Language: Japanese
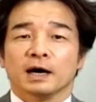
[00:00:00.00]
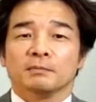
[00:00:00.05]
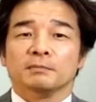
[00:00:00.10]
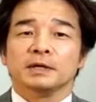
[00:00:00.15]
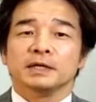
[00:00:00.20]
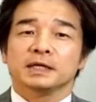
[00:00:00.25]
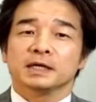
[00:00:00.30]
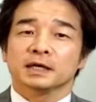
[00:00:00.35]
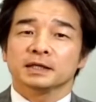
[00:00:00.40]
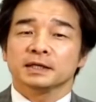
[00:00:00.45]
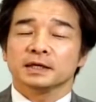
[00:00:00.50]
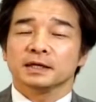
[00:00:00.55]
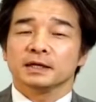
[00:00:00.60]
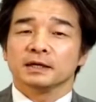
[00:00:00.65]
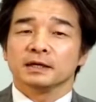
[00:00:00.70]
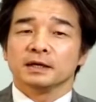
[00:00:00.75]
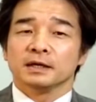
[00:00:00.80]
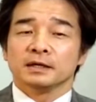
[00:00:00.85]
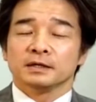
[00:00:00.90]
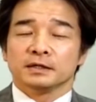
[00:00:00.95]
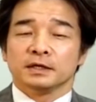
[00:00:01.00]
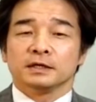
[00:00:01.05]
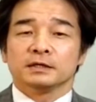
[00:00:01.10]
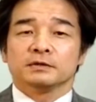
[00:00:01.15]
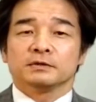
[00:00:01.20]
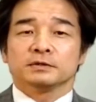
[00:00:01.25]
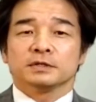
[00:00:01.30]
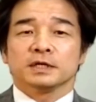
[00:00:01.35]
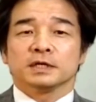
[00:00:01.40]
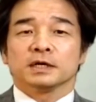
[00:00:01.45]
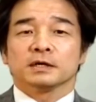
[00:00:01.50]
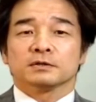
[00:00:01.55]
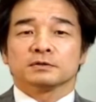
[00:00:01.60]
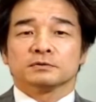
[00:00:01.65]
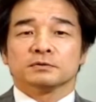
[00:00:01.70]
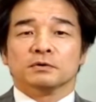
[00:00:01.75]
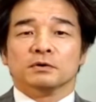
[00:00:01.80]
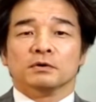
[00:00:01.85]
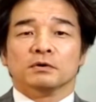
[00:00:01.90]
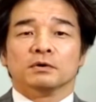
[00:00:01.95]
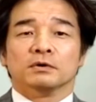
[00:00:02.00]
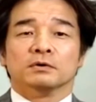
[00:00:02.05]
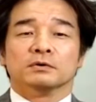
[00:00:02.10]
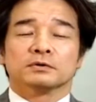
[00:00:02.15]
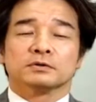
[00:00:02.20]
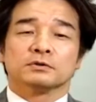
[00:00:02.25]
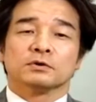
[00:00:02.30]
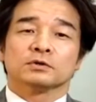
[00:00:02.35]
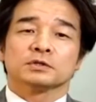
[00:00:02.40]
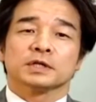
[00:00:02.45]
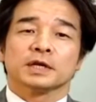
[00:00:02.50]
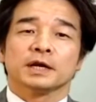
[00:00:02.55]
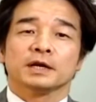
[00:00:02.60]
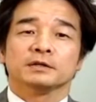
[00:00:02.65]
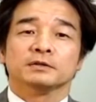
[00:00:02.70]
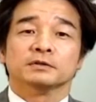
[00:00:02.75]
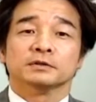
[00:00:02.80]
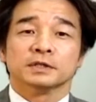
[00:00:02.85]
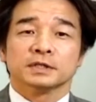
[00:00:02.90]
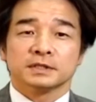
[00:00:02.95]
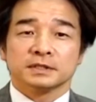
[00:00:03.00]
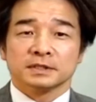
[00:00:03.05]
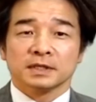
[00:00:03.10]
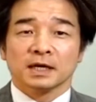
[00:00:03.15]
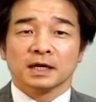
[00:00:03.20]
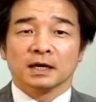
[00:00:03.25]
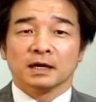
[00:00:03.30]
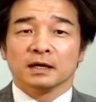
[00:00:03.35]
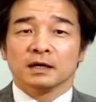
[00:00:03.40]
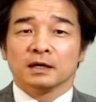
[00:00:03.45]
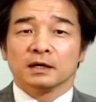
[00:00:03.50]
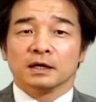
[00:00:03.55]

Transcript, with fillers: アメリカで研究生活を過ごされるのですが、